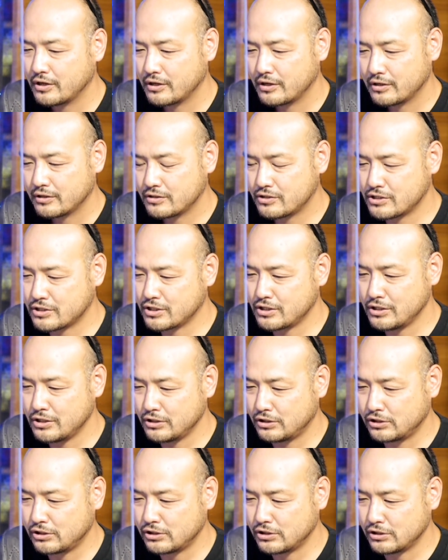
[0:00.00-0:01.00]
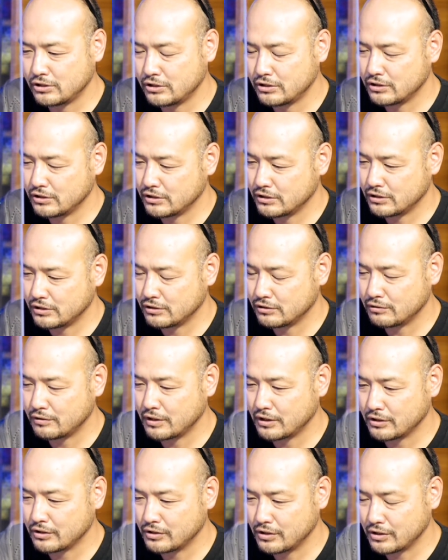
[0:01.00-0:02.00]
月いちぐ
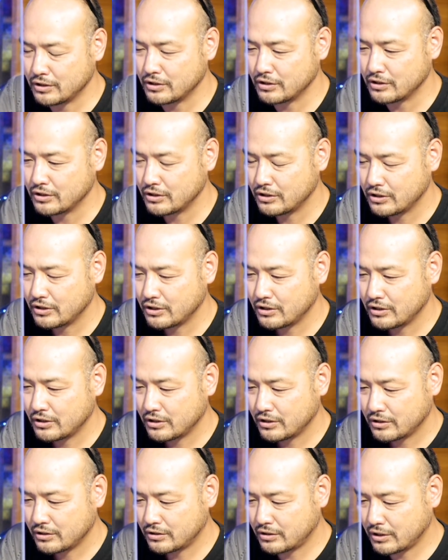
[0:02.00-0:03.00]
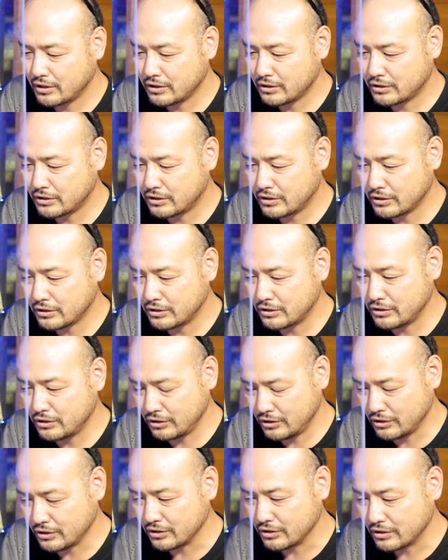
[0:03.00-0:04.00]
らいで定期的
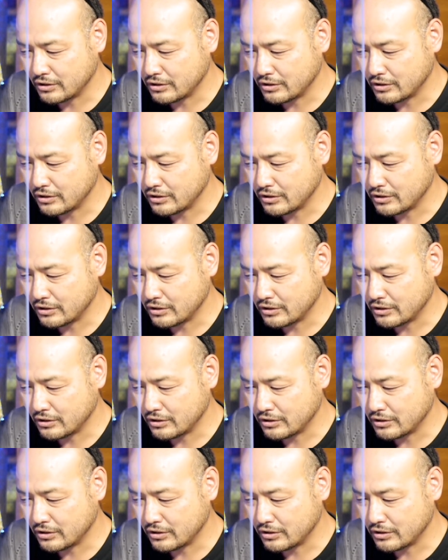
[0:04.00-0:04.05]
に、